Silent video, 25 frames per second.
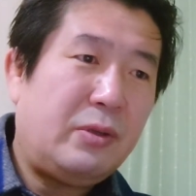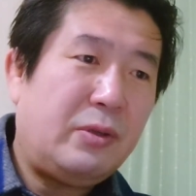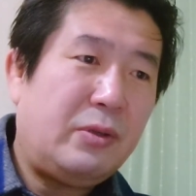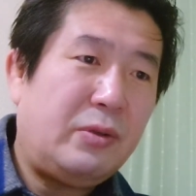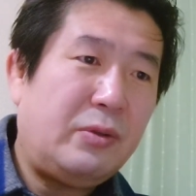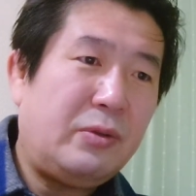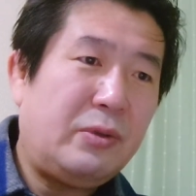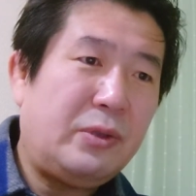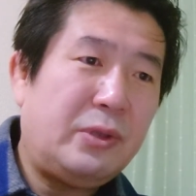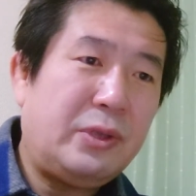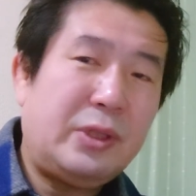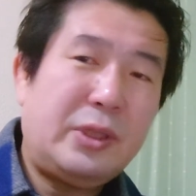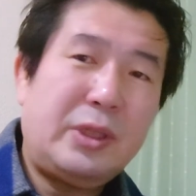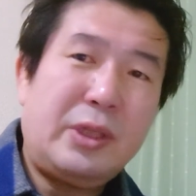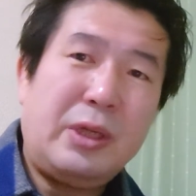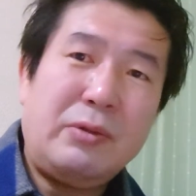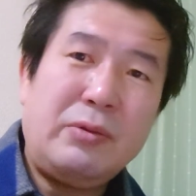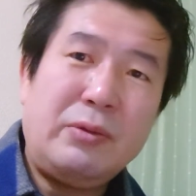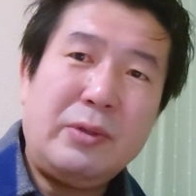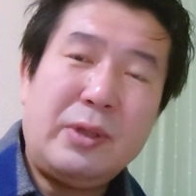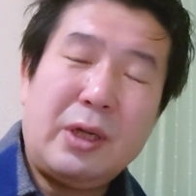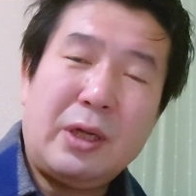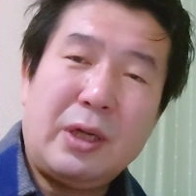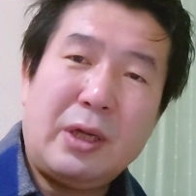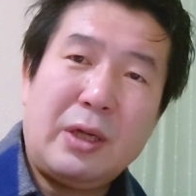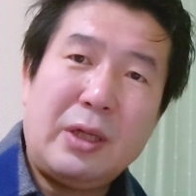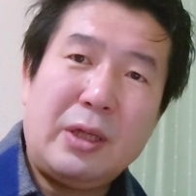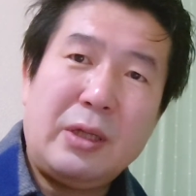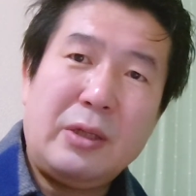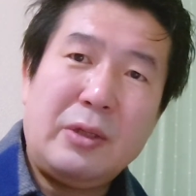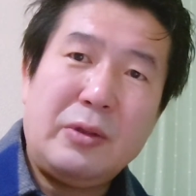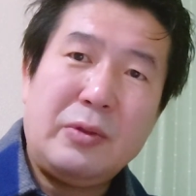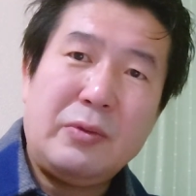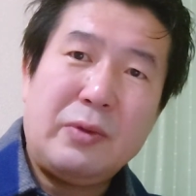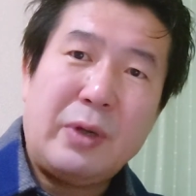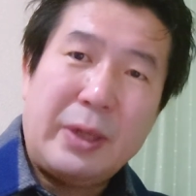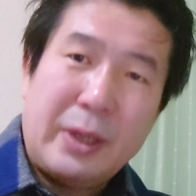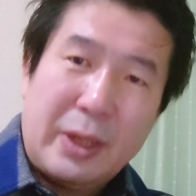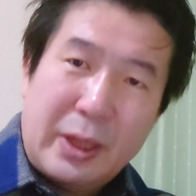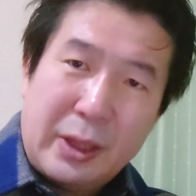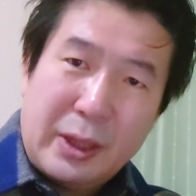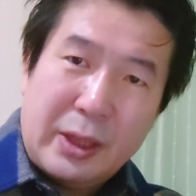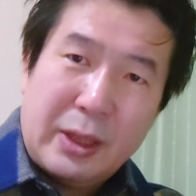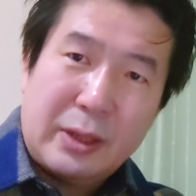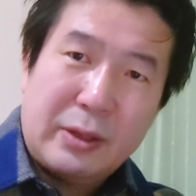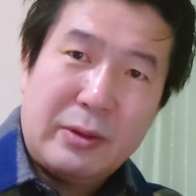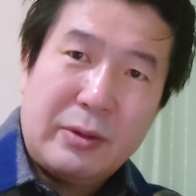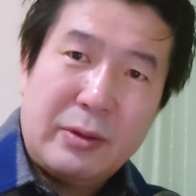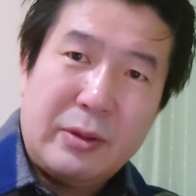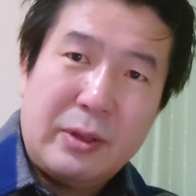言っちゃうか言わな
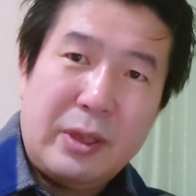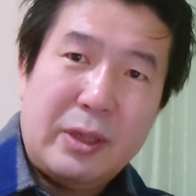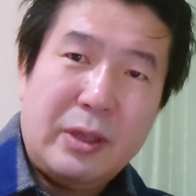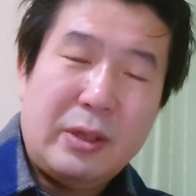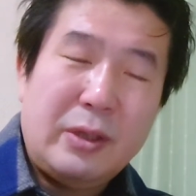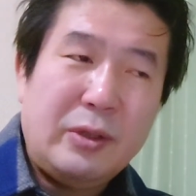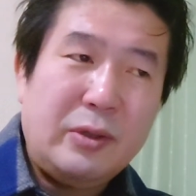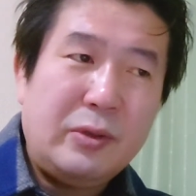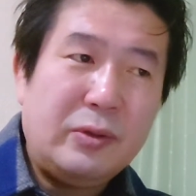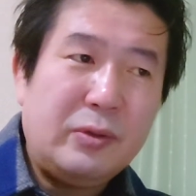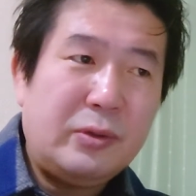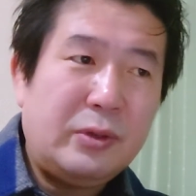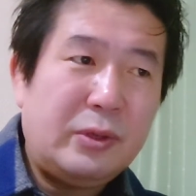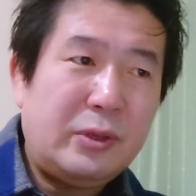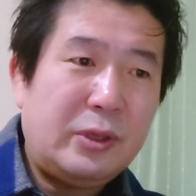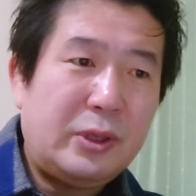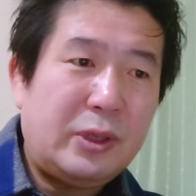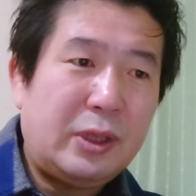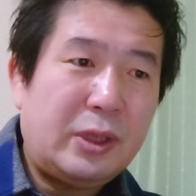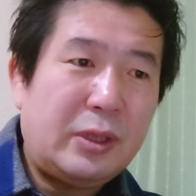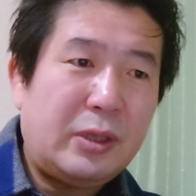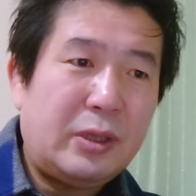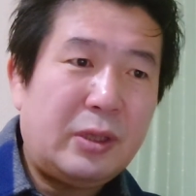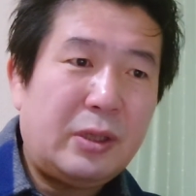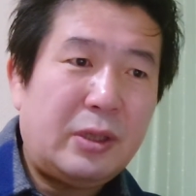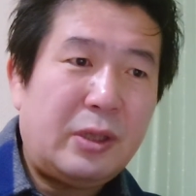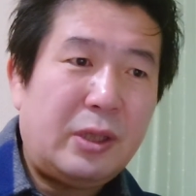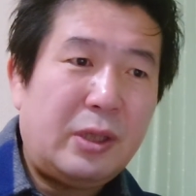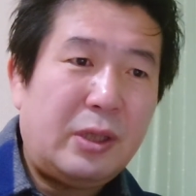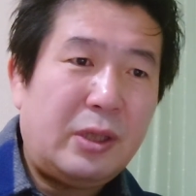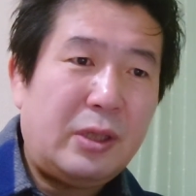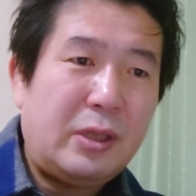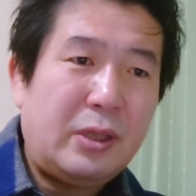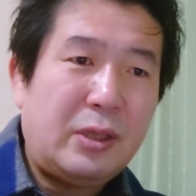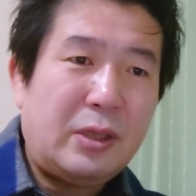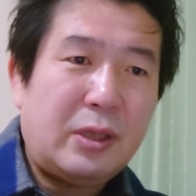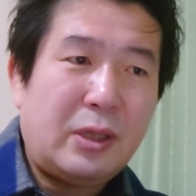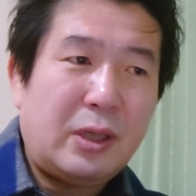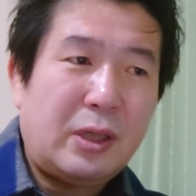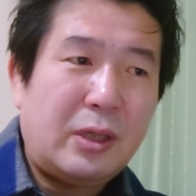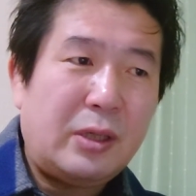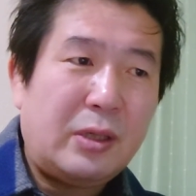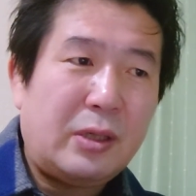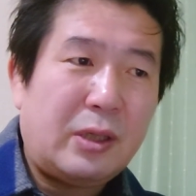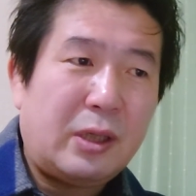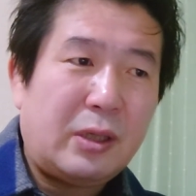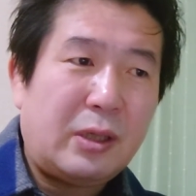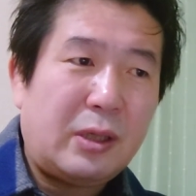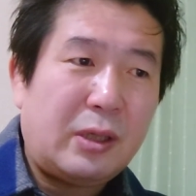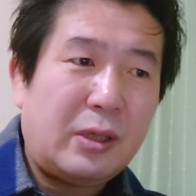いかってね言っちゃって一
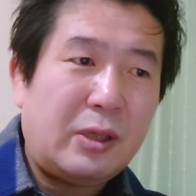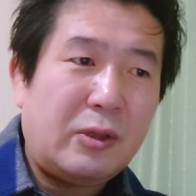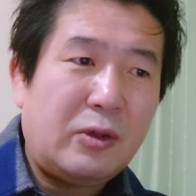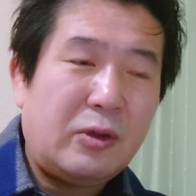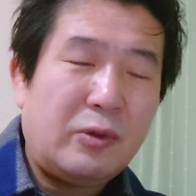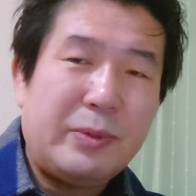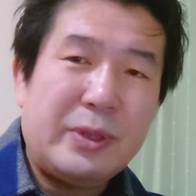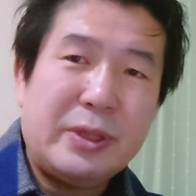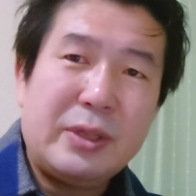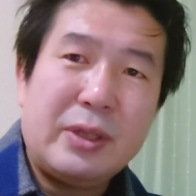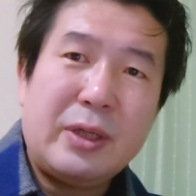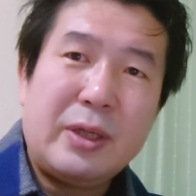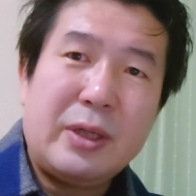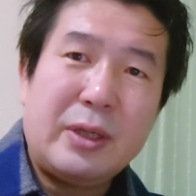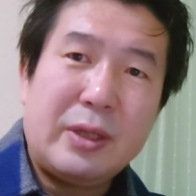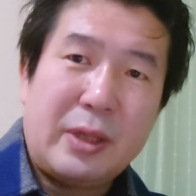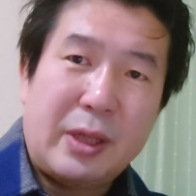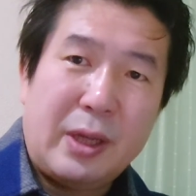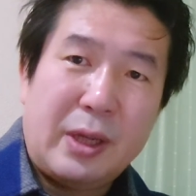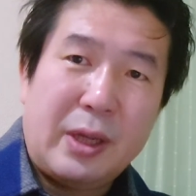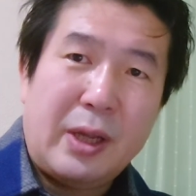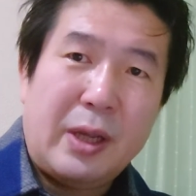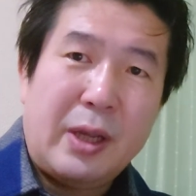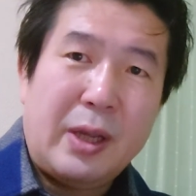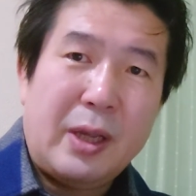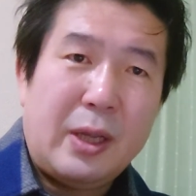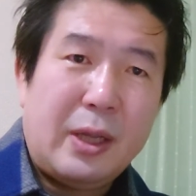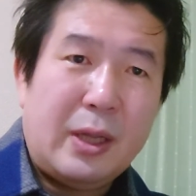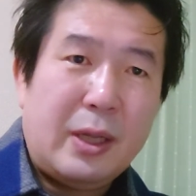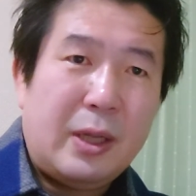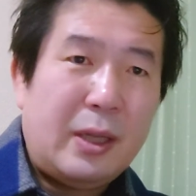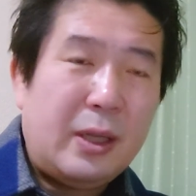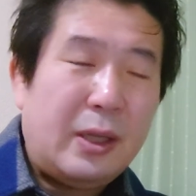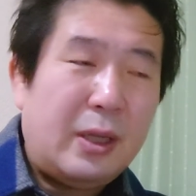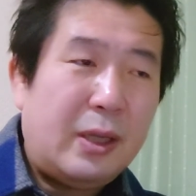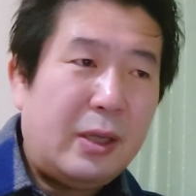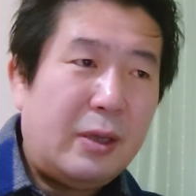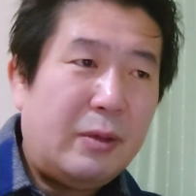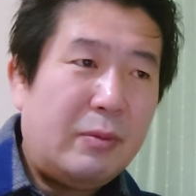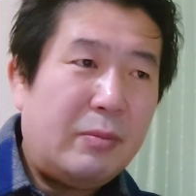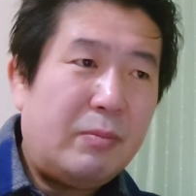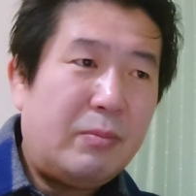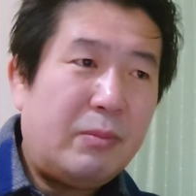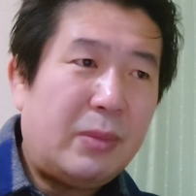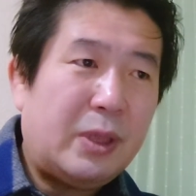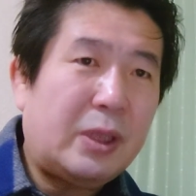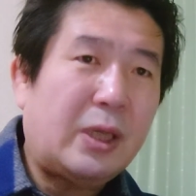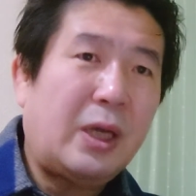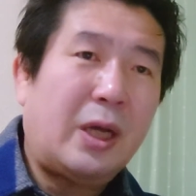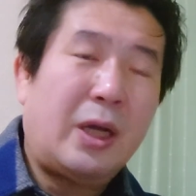回叩きのめされて
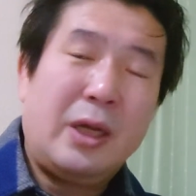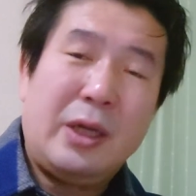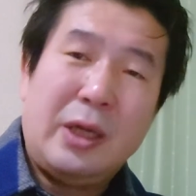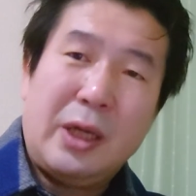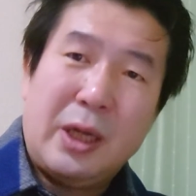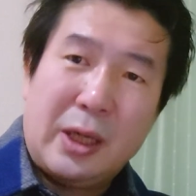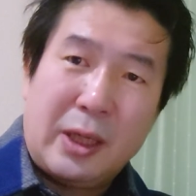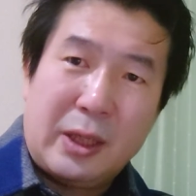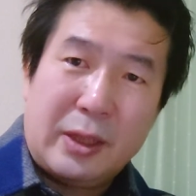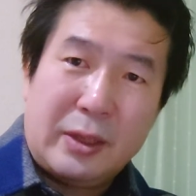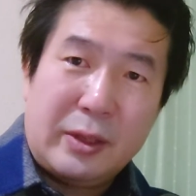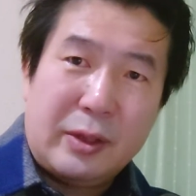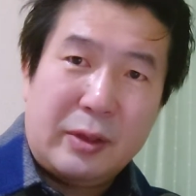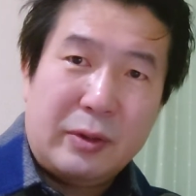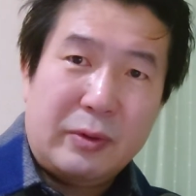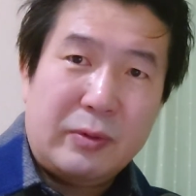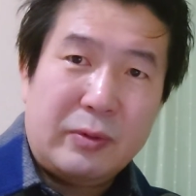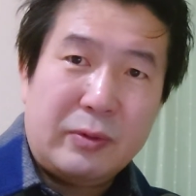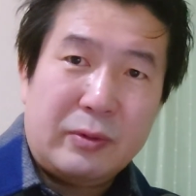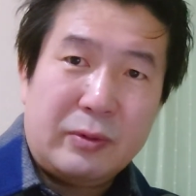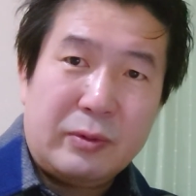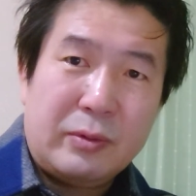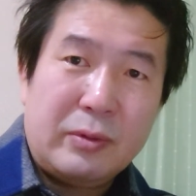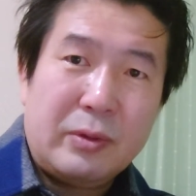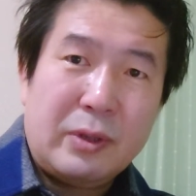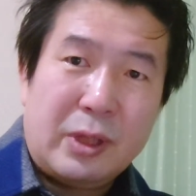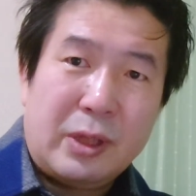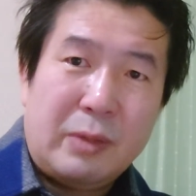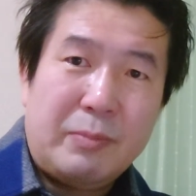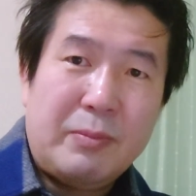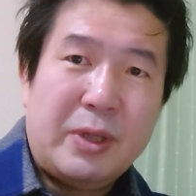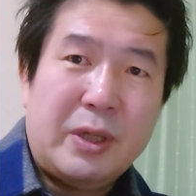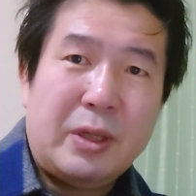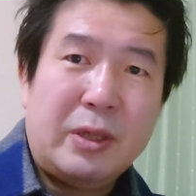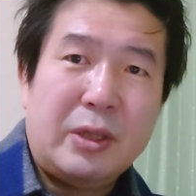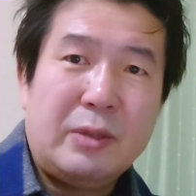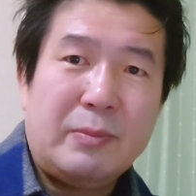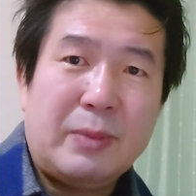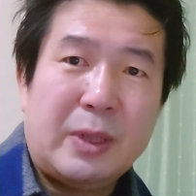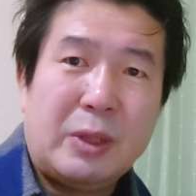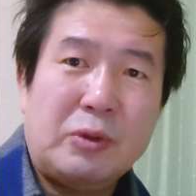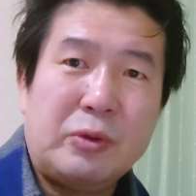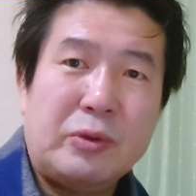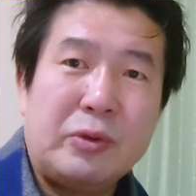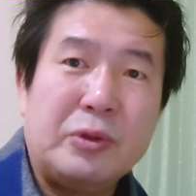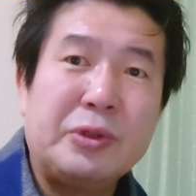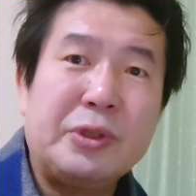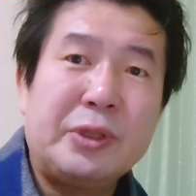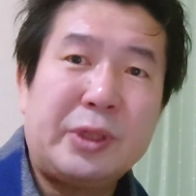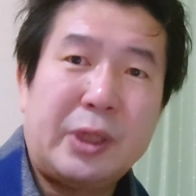また這い上がってくるねまあ今
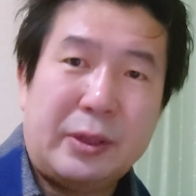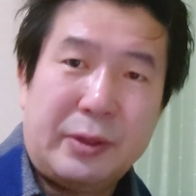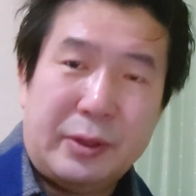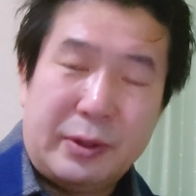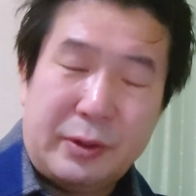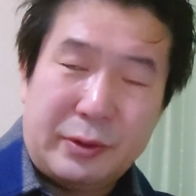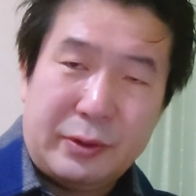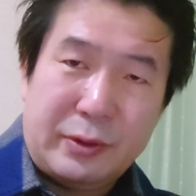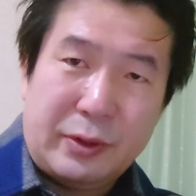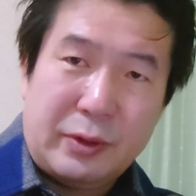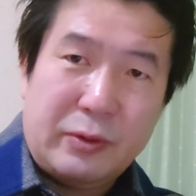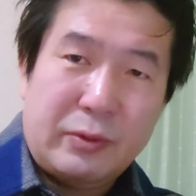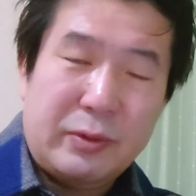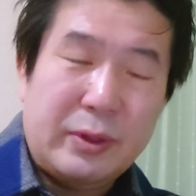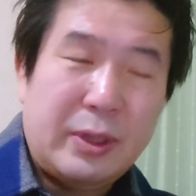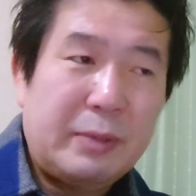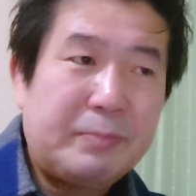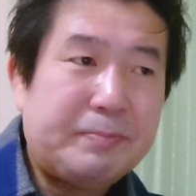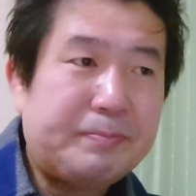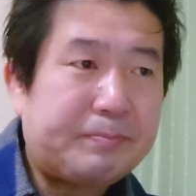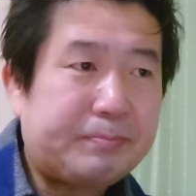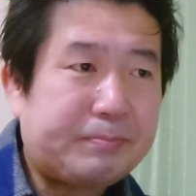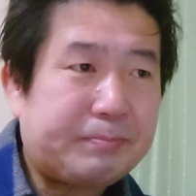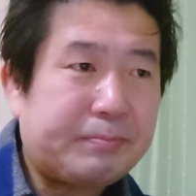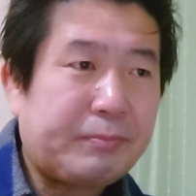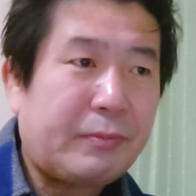のトシちゃんですけどね